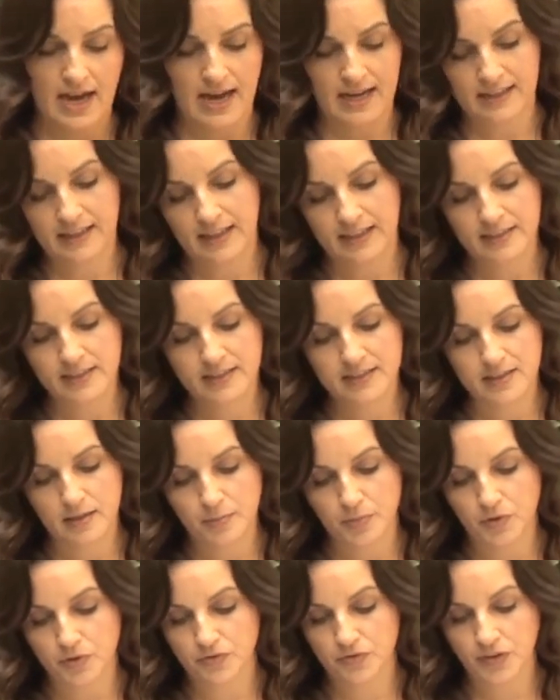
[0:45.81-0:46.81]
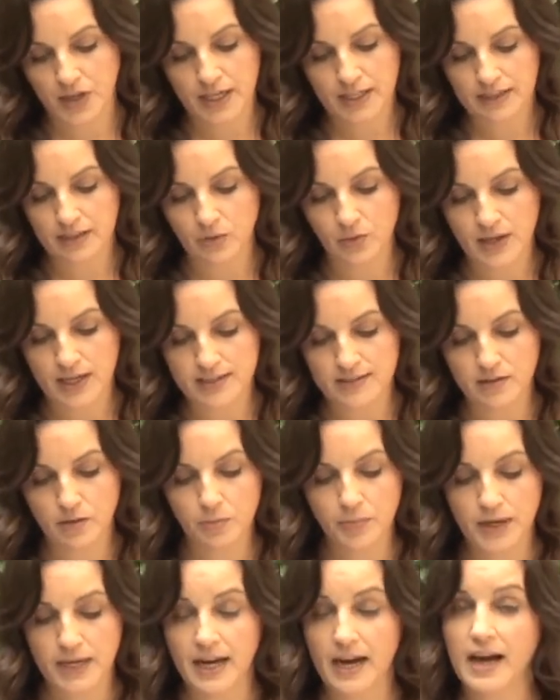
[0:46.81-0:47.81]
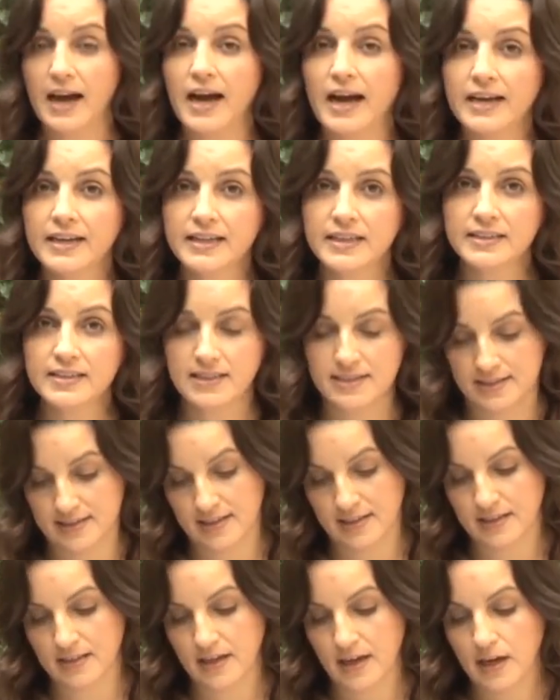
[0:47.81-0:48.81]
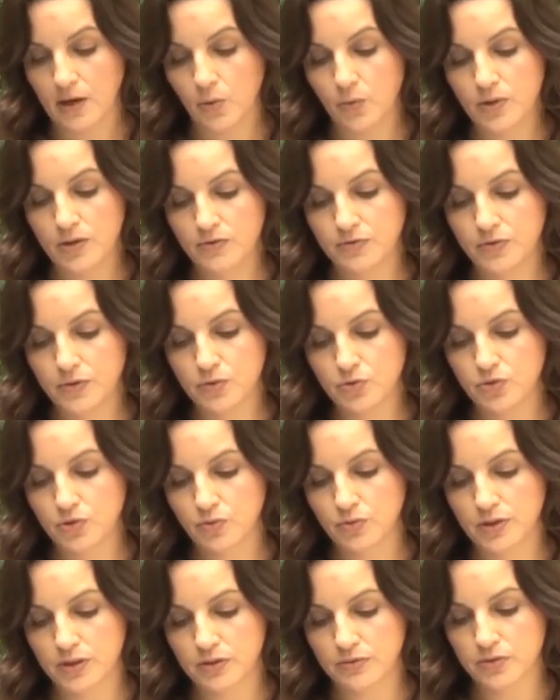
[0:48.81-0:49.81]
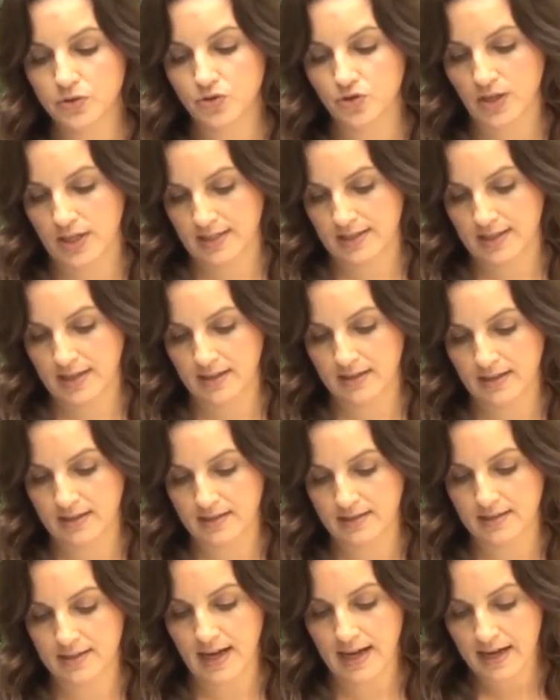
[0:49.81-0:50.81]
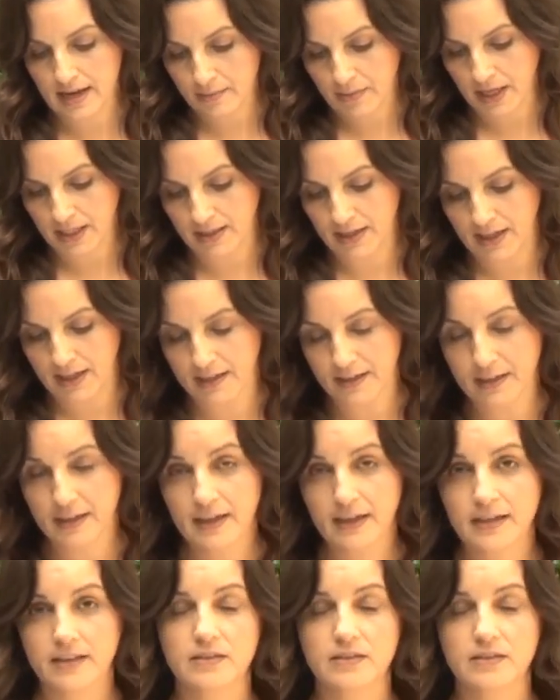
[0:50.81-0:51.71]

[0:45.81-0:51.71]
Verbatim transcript: A Clarice aproveita a ocasião para agradecer o envio de um livro de receitas da Emater.